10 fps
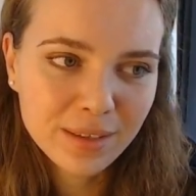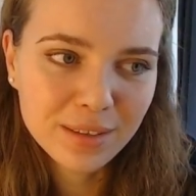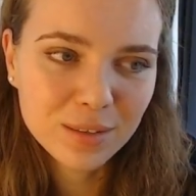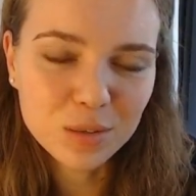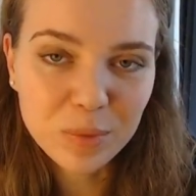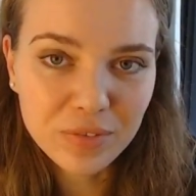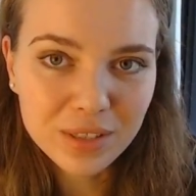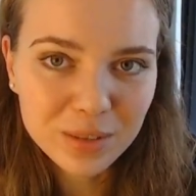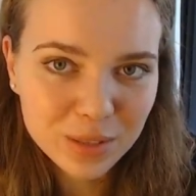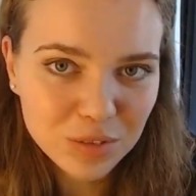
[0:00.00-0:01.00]
Donc je préfère
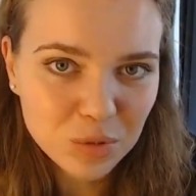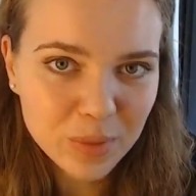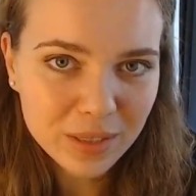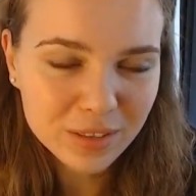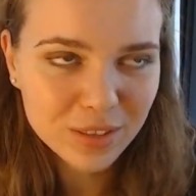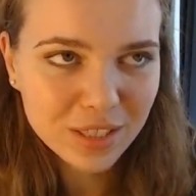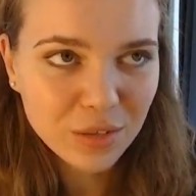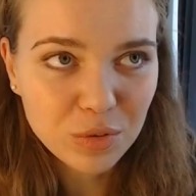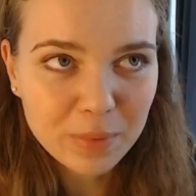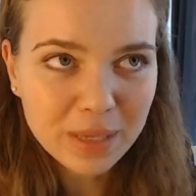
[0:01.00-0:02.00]
les couchettes du bas. Je sais
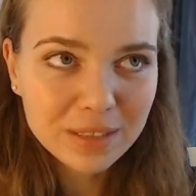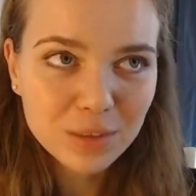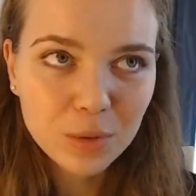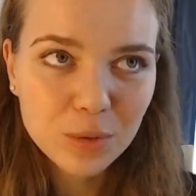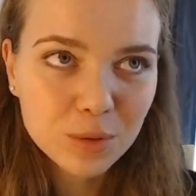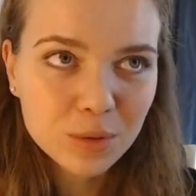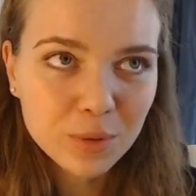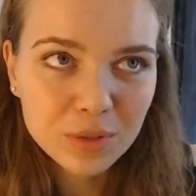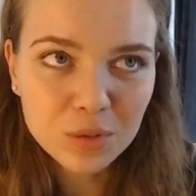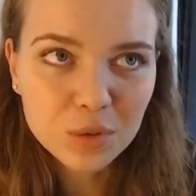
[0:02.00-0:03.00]
qu'il faut pas être trop
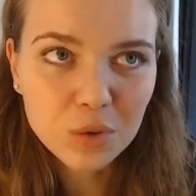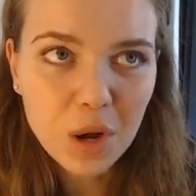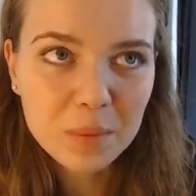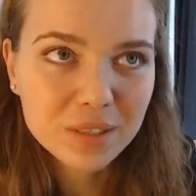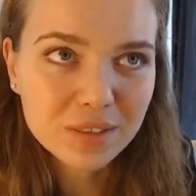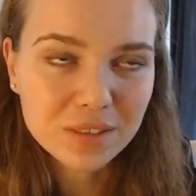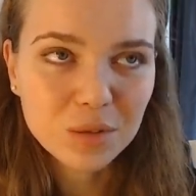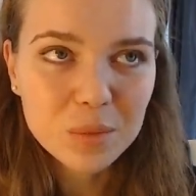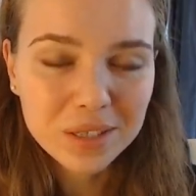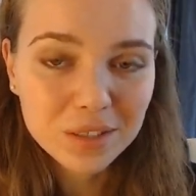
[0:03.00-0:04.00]
loin dans le couloir parce que c'est
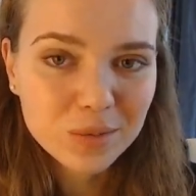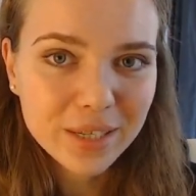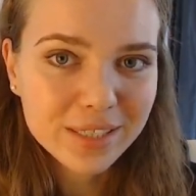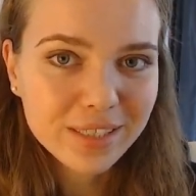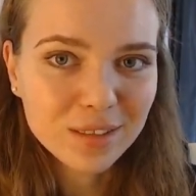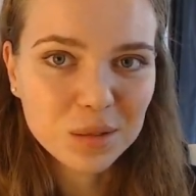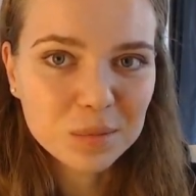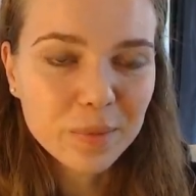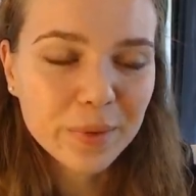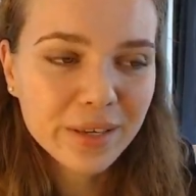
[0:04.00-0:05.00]
trop près des toilettes et il y a trop
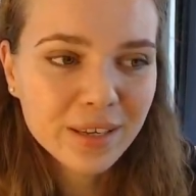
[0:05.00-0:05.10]
de bruit.